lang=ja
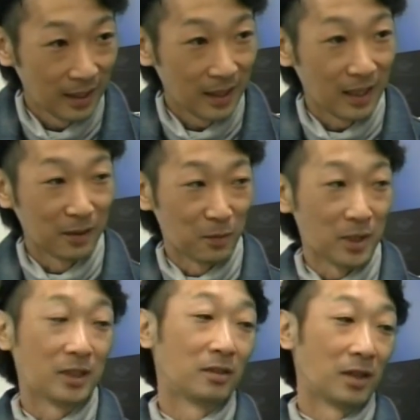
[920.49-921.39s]
あの
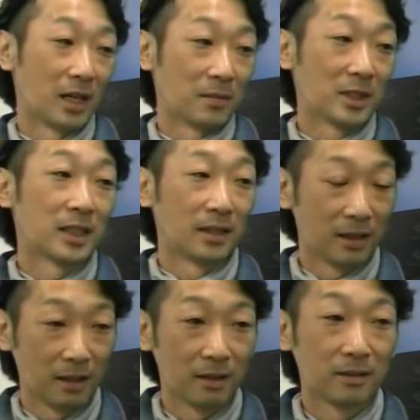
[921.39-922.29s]
メリットがありましたね、
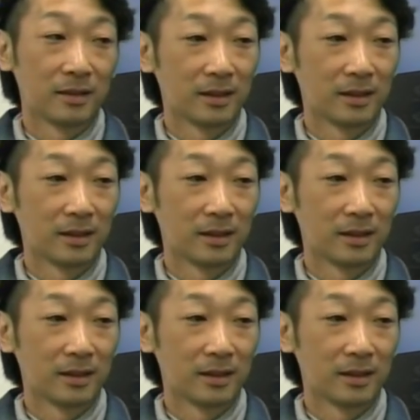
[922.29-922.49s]
うん、そうですよ